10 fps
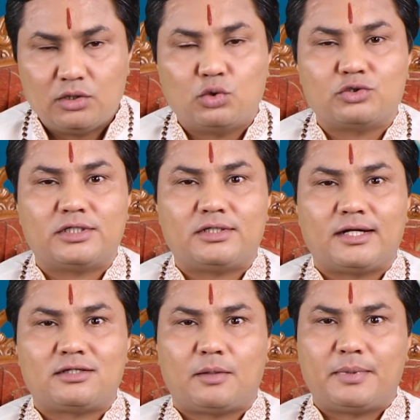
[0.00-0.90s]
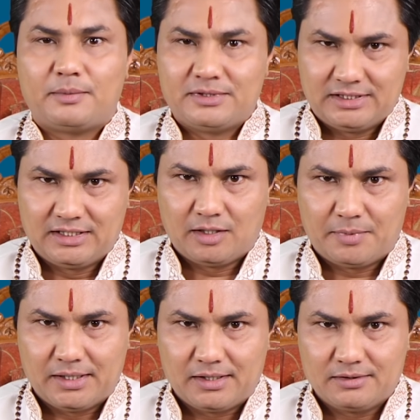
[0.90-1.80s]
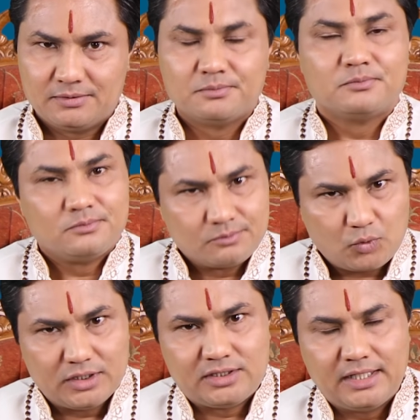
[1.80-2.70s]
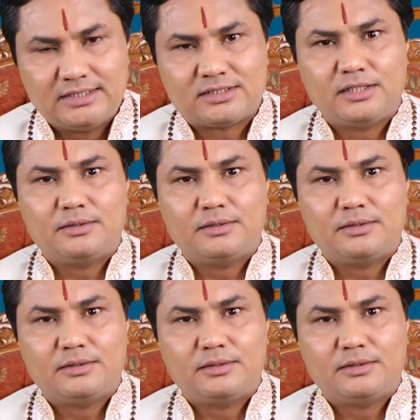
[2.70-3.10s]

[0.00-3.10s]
तो उसकी तरह तपना भी सीखना पड़ेगा इसलिए इस